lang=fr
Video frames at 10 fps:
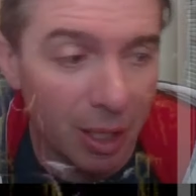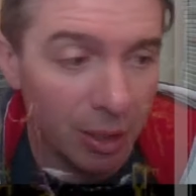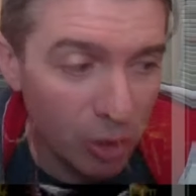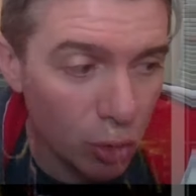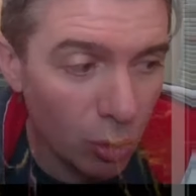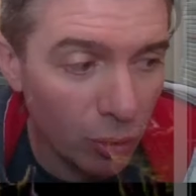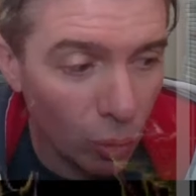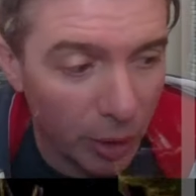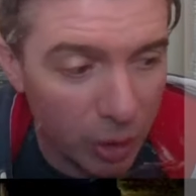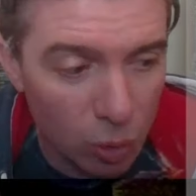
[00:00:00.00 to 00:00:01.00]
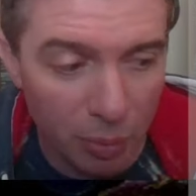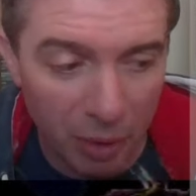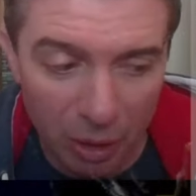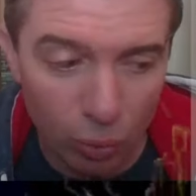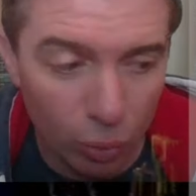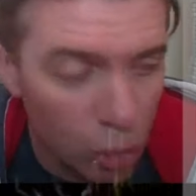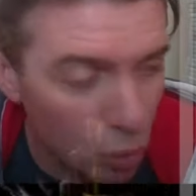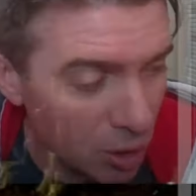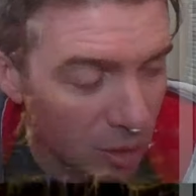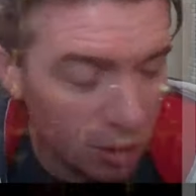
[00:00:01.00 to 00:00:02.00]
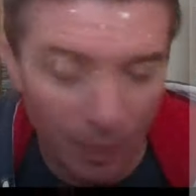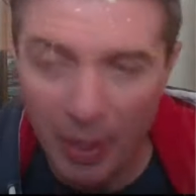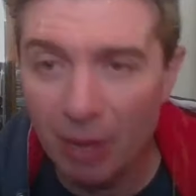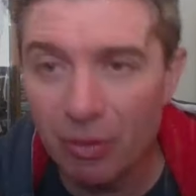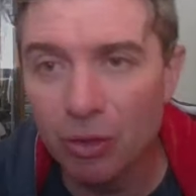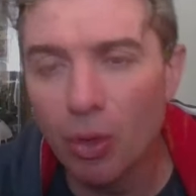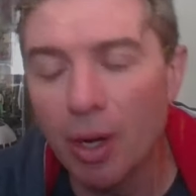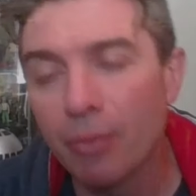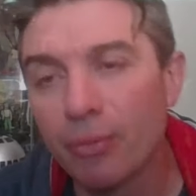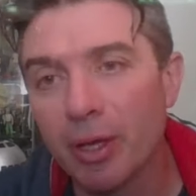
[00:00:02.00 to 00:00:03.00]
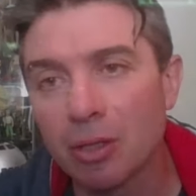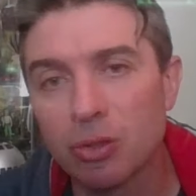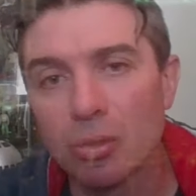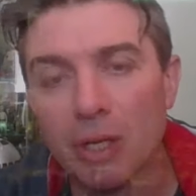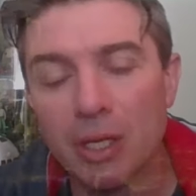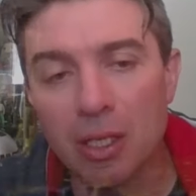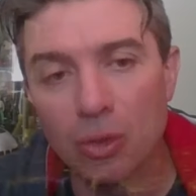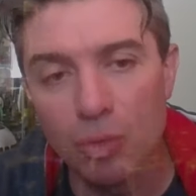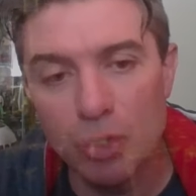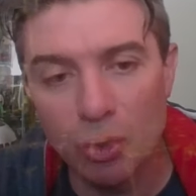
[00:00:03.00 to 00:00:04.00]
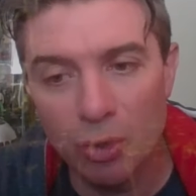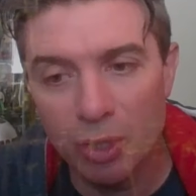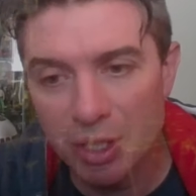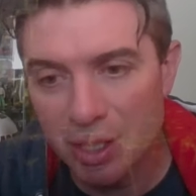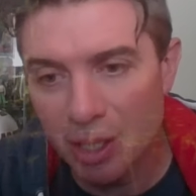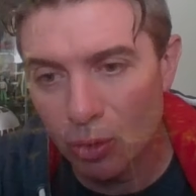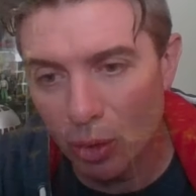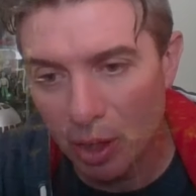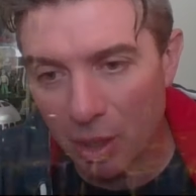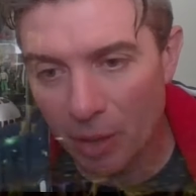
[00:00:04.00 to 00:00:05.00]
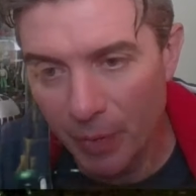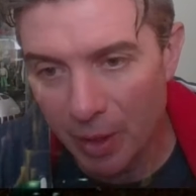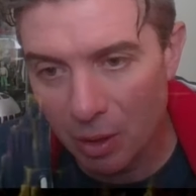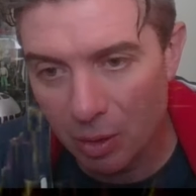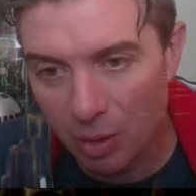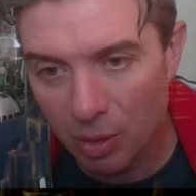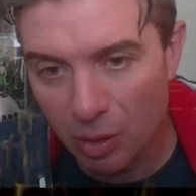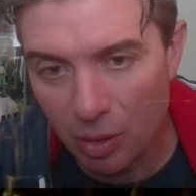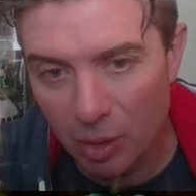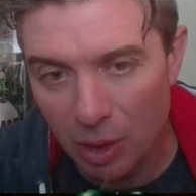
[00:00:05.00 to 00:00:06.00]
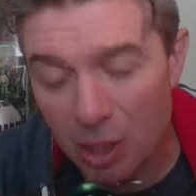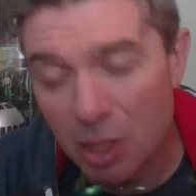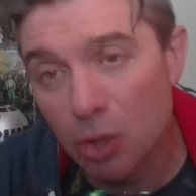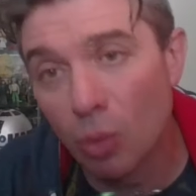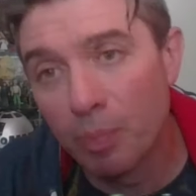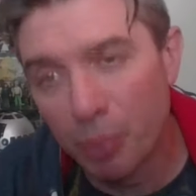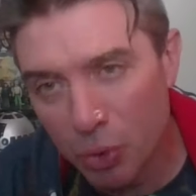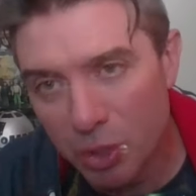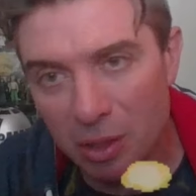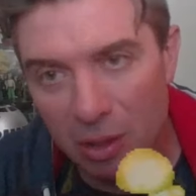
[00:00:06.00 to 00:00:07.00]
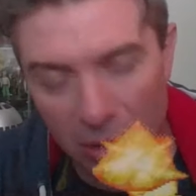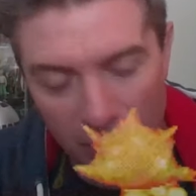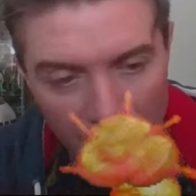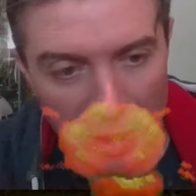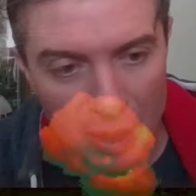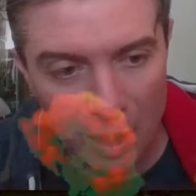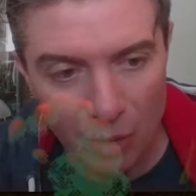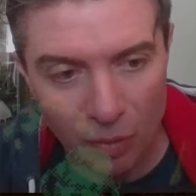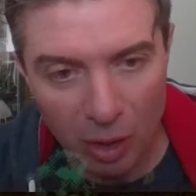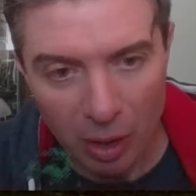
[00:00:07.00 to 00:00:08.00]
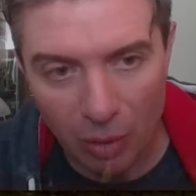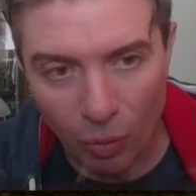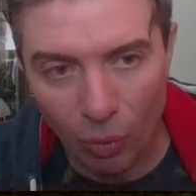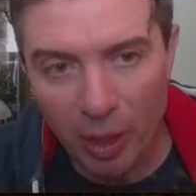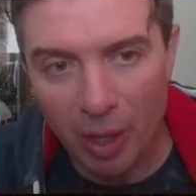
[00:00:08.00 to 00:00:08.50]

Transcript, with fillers: des gens qui ont récupéré tout de suite avec de l'affect les consoles qu'ils adoraient euh, et qu'ils ont possédé. Voilà, on a